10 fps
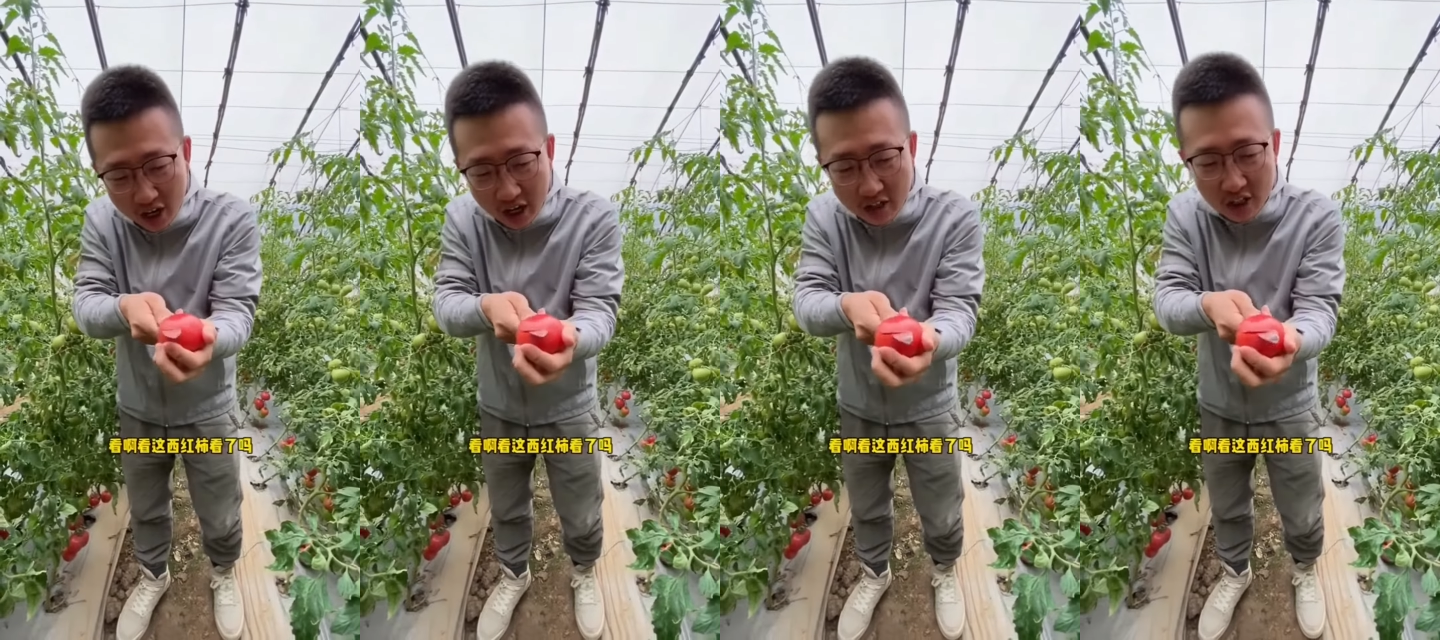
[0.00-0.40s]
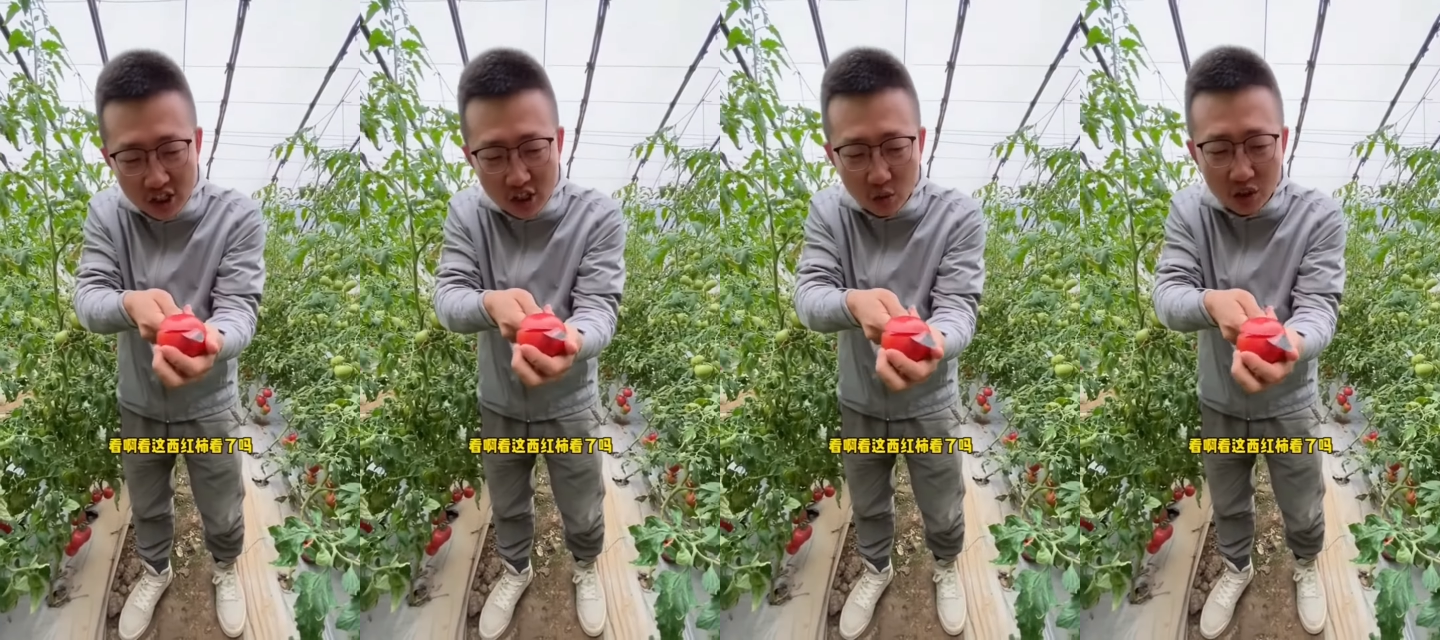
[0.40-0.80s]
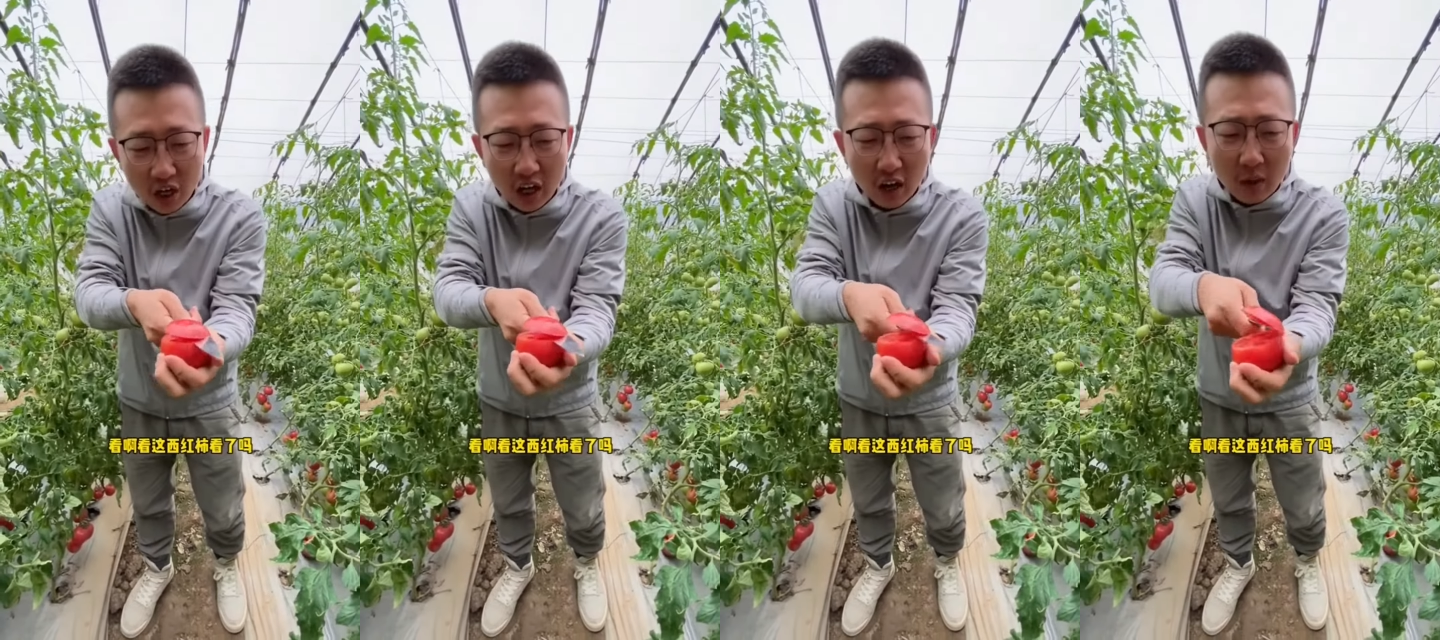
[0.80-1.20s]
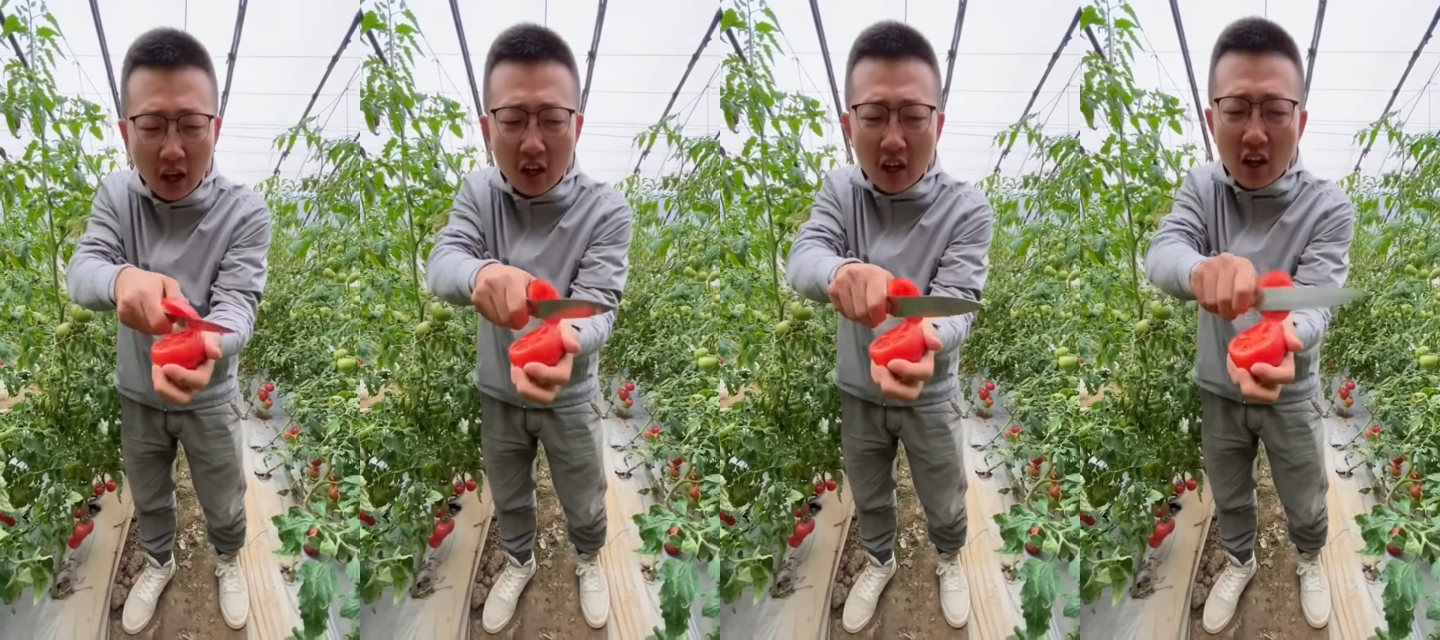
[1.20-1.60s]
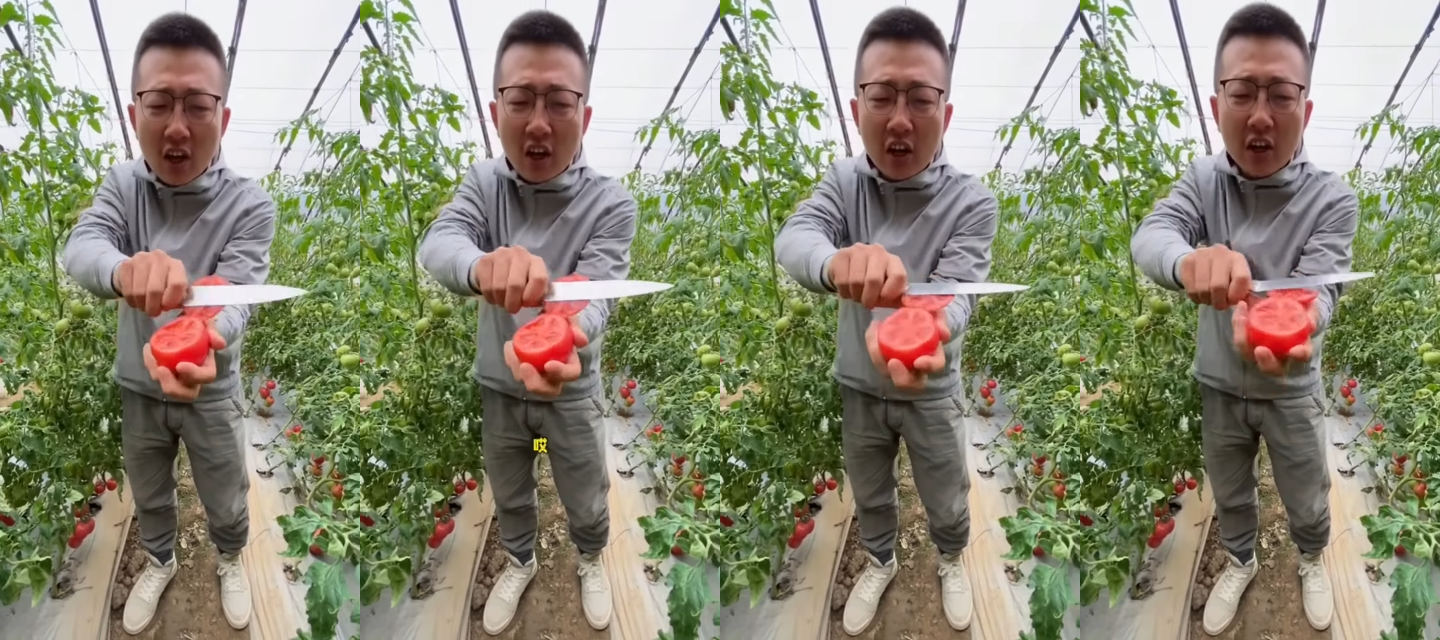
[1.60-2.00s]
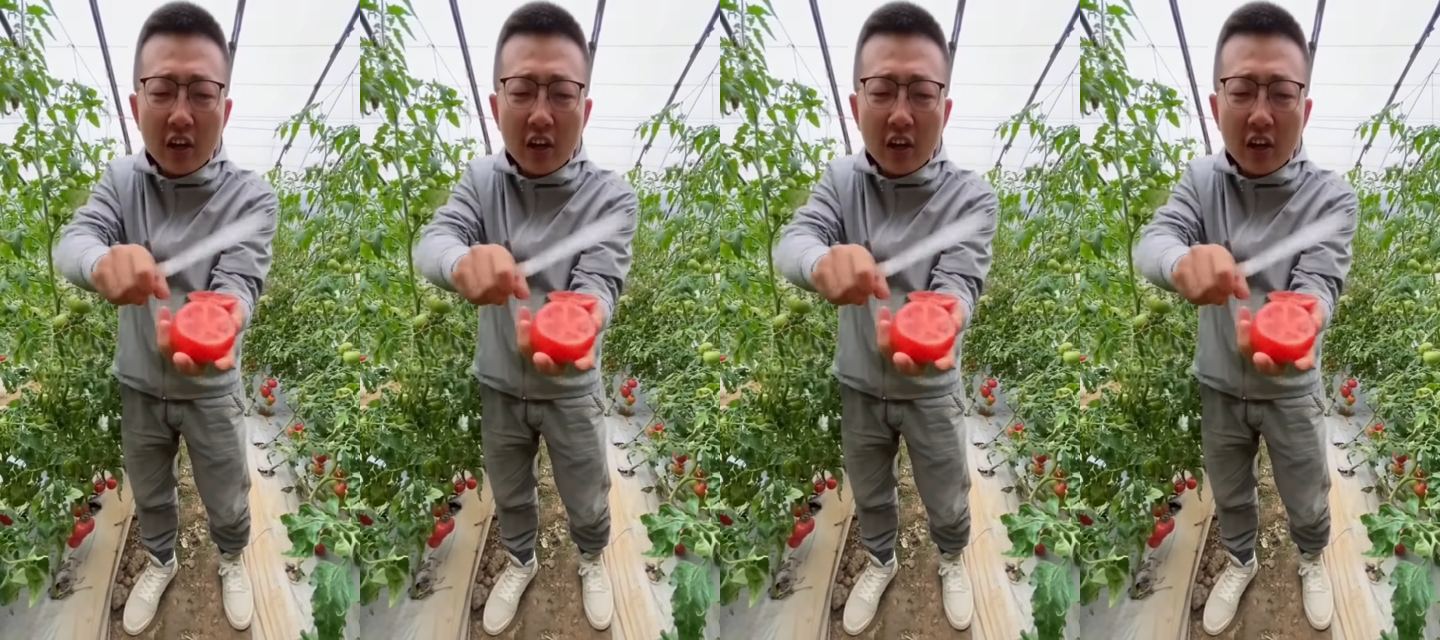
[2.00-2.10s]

看这西红柿，看了吗？哎，